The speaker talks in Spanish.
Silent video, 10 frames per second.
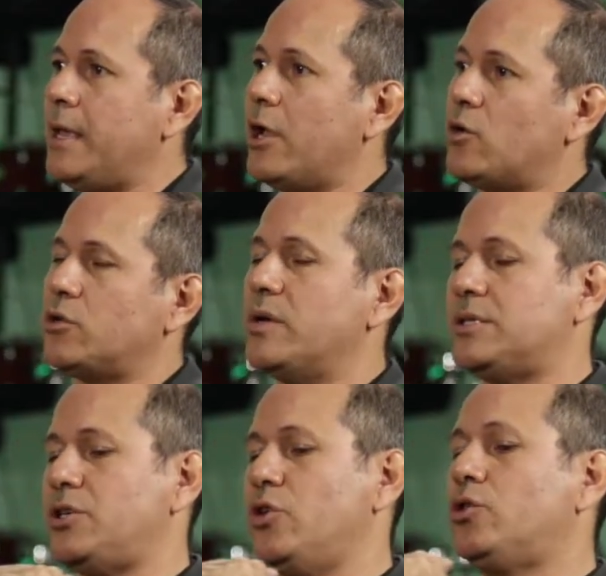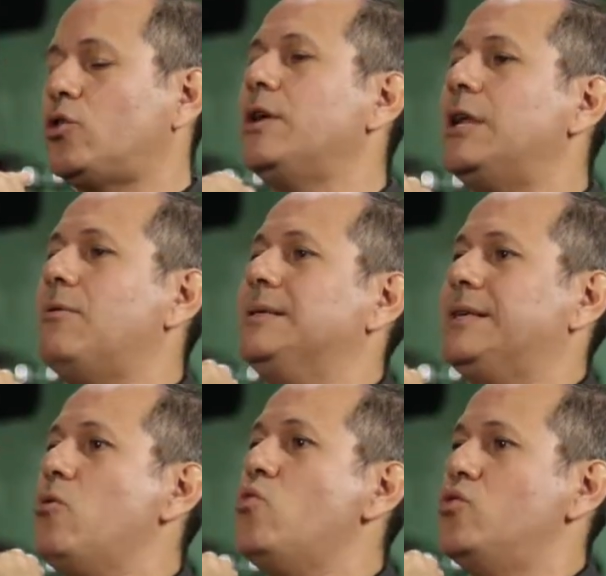En consecuencia, si yo estoy en la
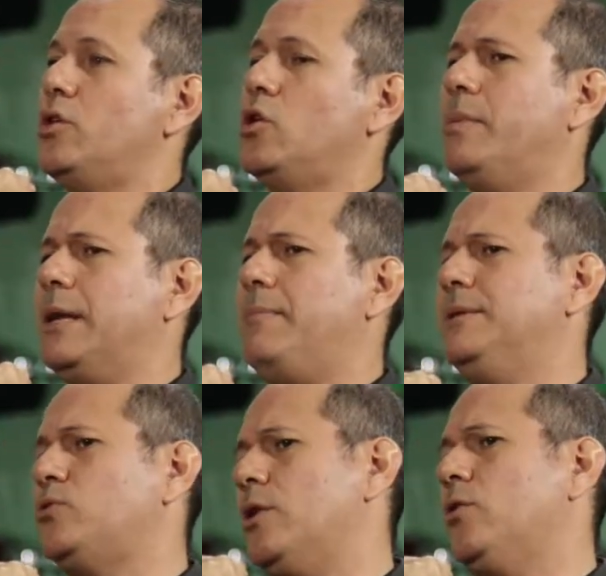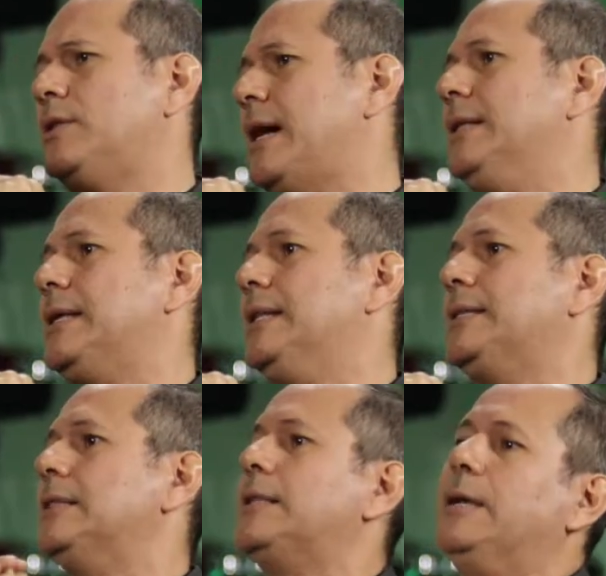base 1, digo, mira, mi sueldo es tal, tal,
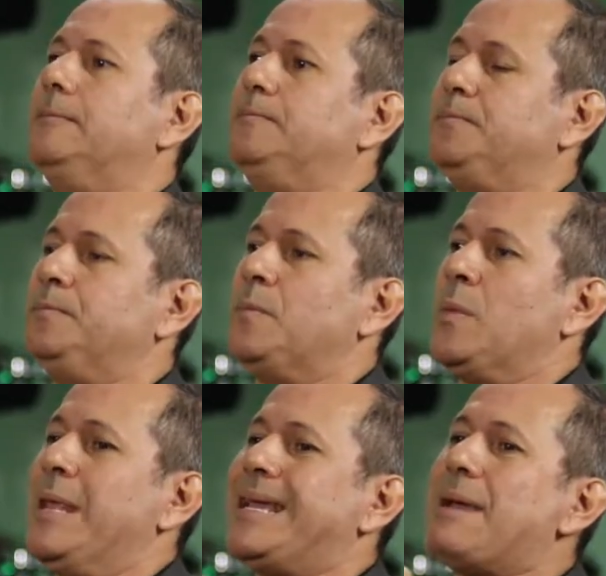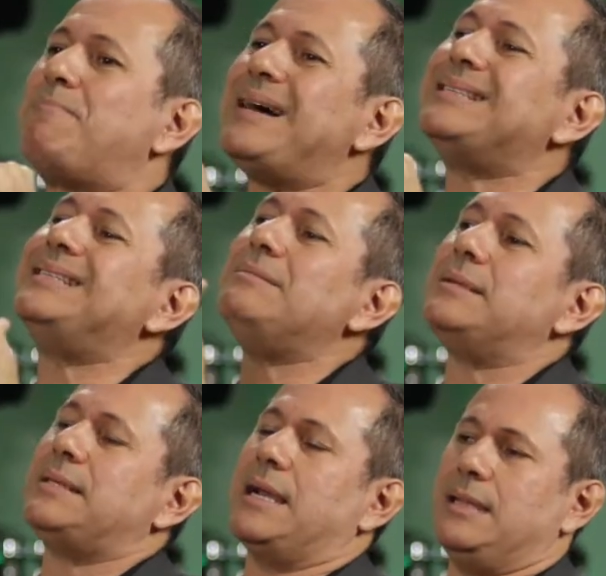tal, tal. ¿Qué pasa si
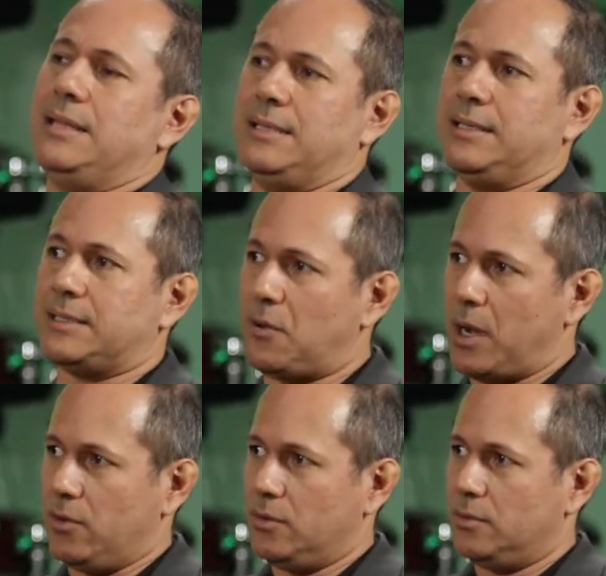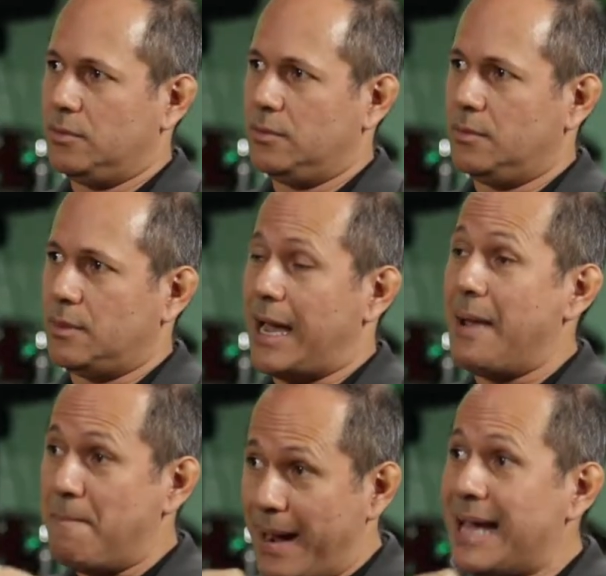me sacan de ese trabajo?
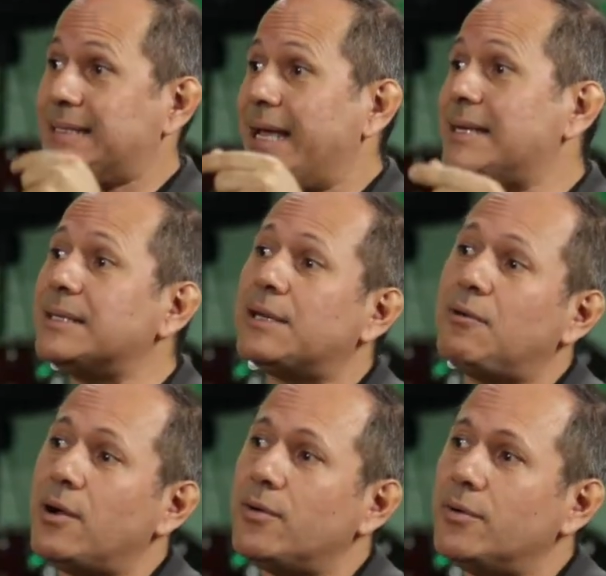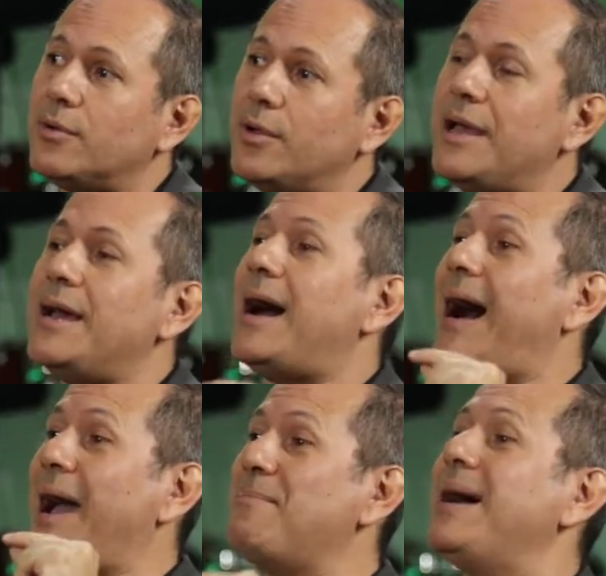¿Hay más de ese trabajo?
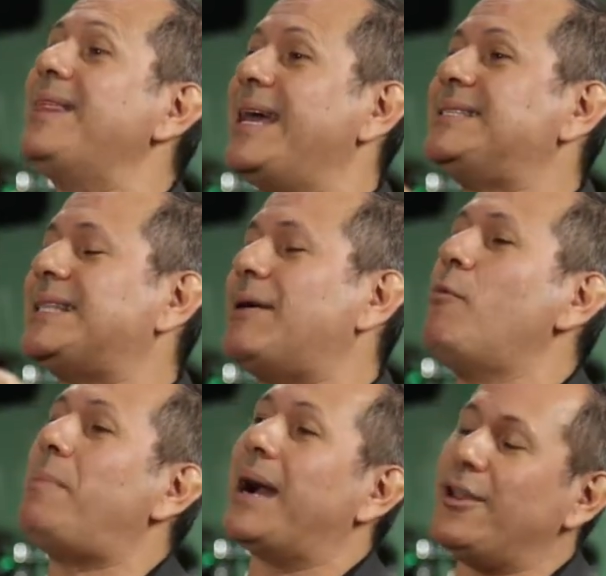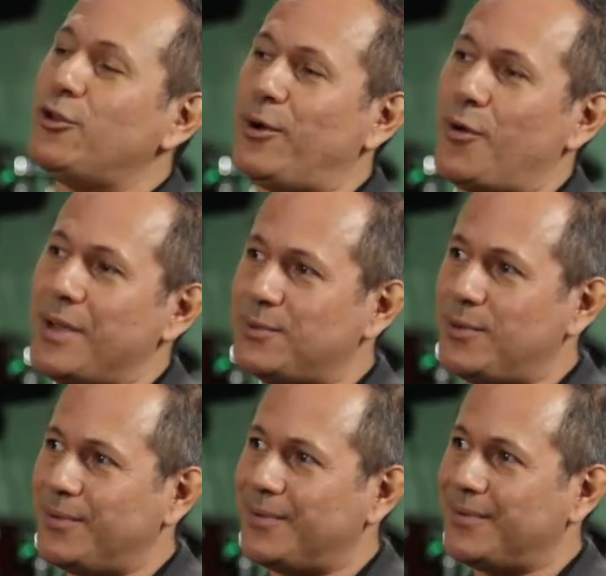¿Hay más de ese trabajo pagándome lo mismo?